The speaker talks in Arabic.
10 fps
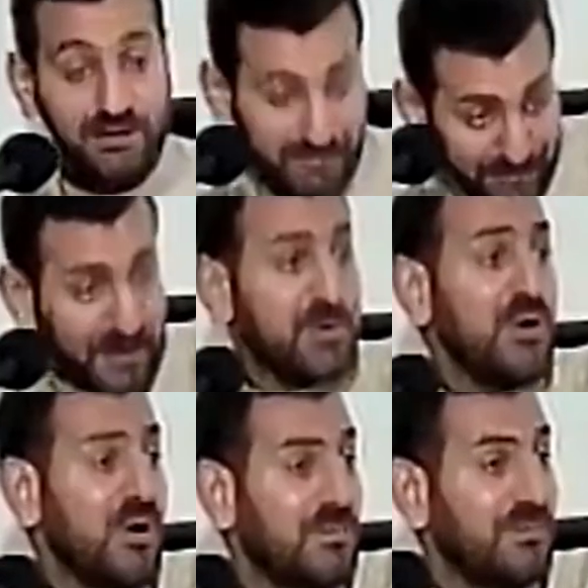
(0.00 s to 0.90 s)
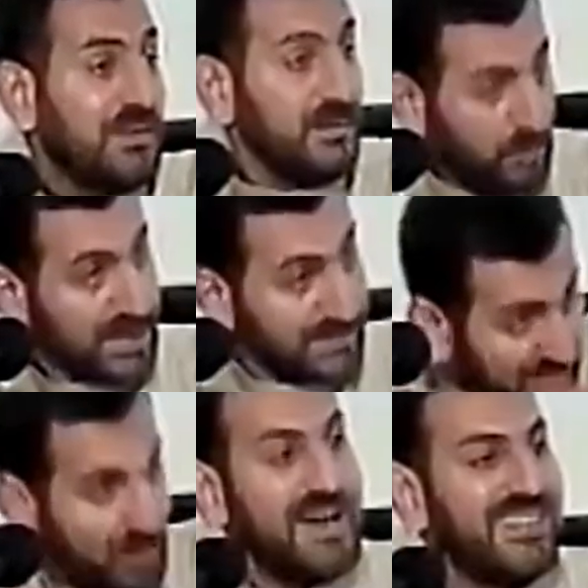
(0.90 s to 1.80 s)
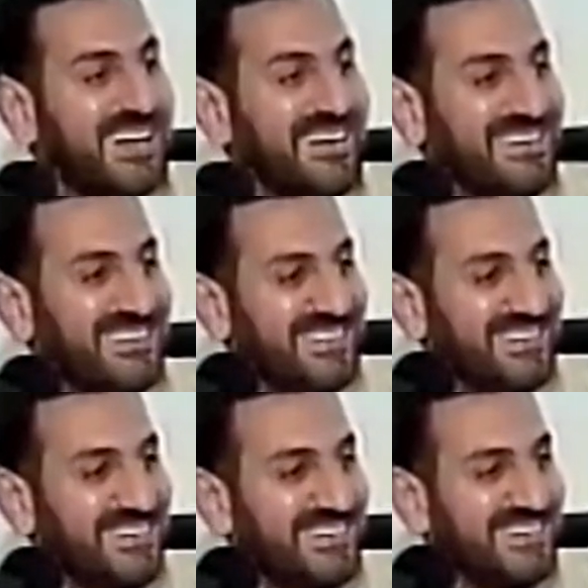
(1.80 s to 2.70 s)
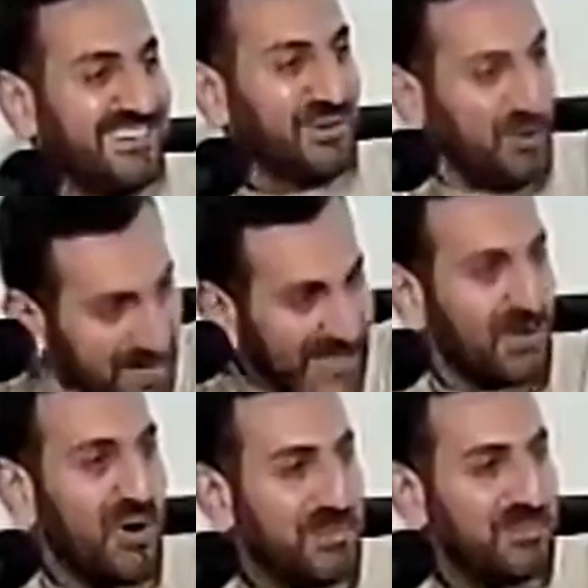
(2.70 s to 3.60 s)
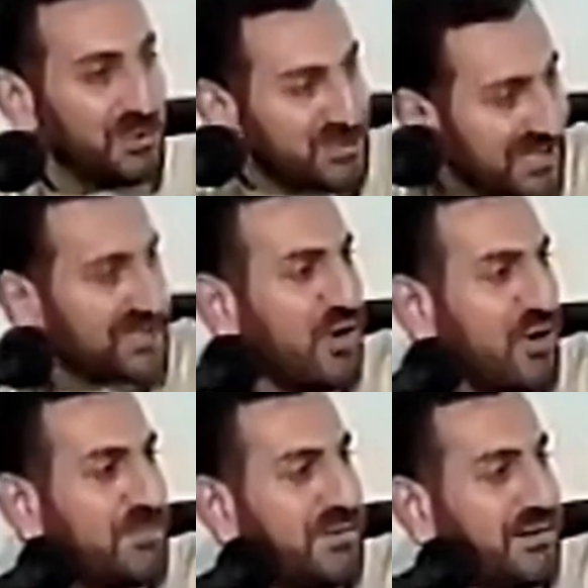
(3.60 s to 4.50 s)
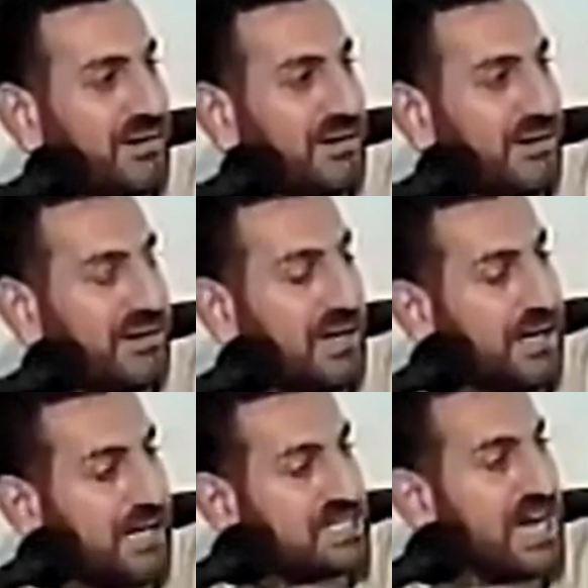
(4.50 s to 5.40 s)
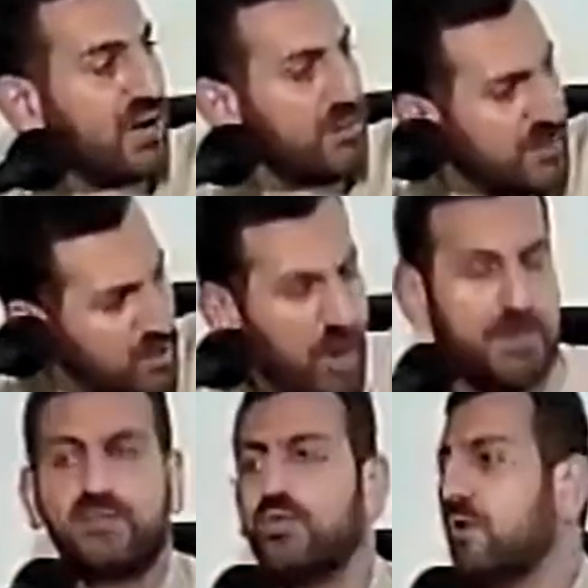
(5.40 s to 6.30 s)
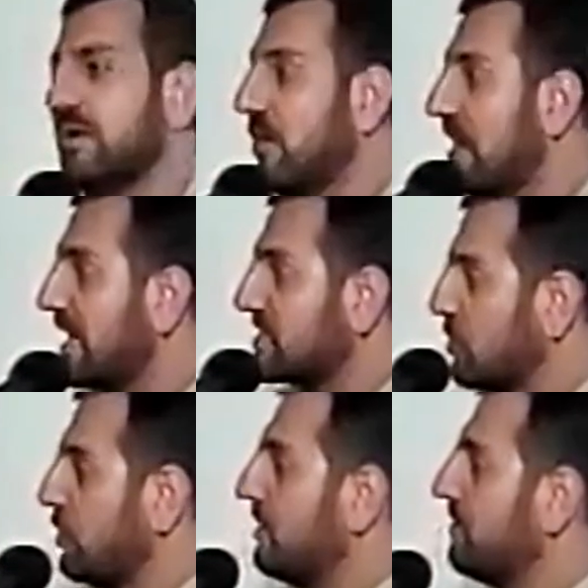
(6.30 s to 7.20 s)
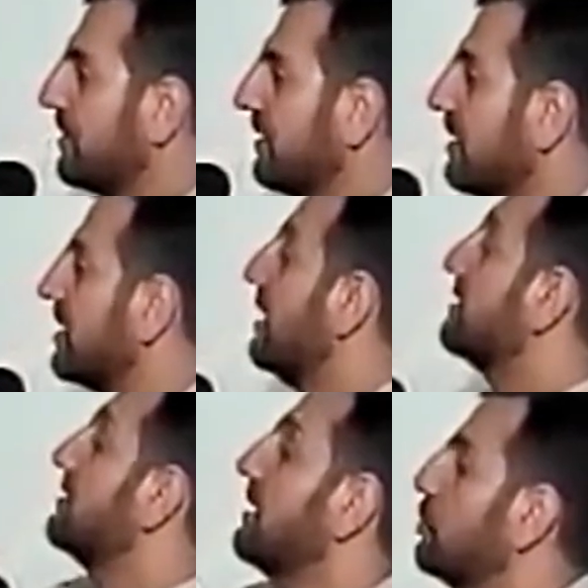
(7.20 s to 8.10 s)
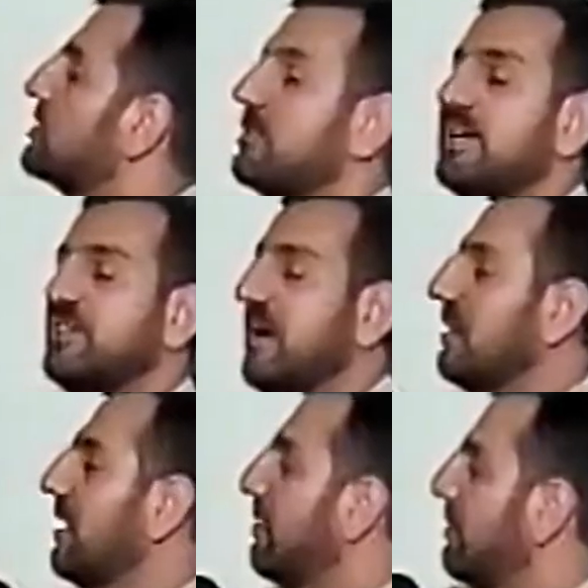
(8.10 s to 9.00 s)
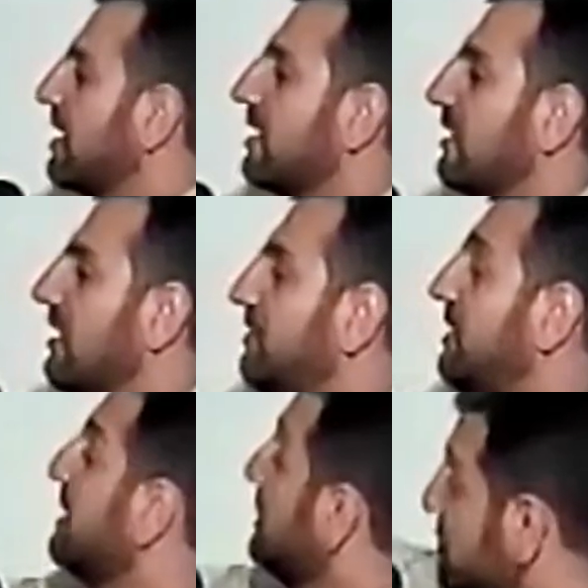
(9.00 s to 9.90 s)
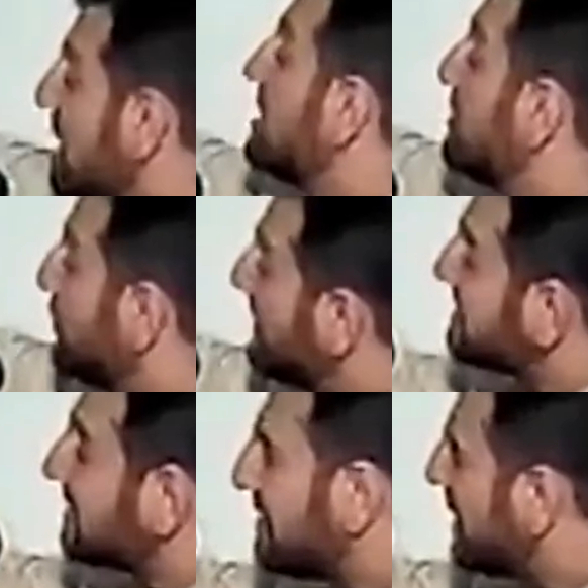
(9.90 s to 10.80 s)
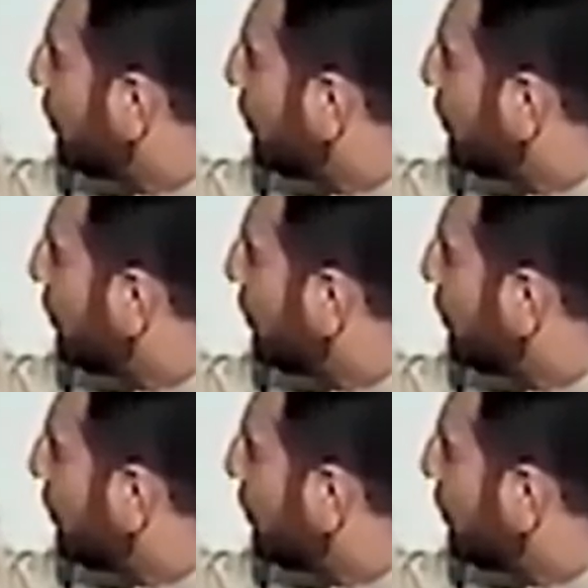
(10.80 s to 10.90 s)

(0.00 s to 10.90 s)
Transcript: فاحفظوهم نحطمهم أيضا نبيدهم نسقطهم نجعلهم يحبطون أو ييأسون إذا رأيت نموذج ما شاء الله بارك الله فيه جيد ممتاز قد